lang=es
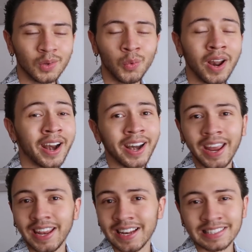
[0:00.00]
una
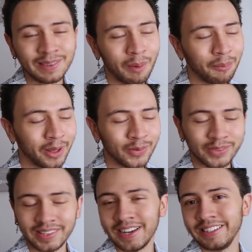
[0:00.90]
reina, si me
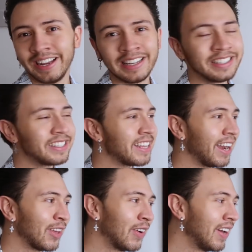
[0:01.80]
preguntan, en
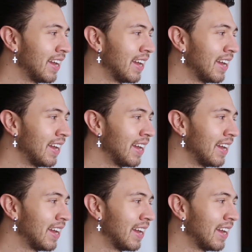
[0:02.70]
serio.